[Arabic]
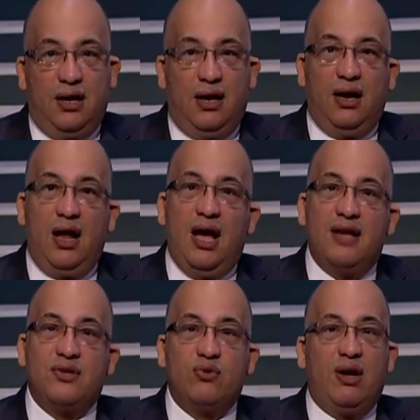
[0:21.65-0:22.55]

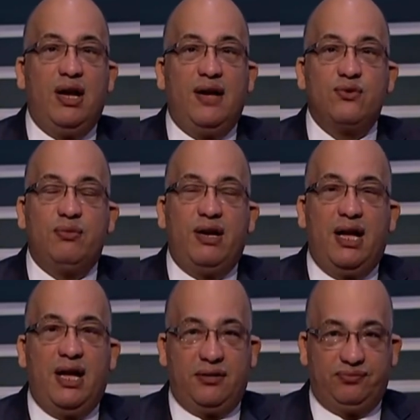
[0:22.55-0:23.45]
الحاسد والعياذ
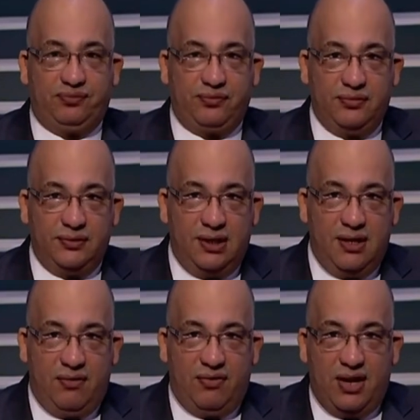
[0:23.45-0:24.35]
بالله في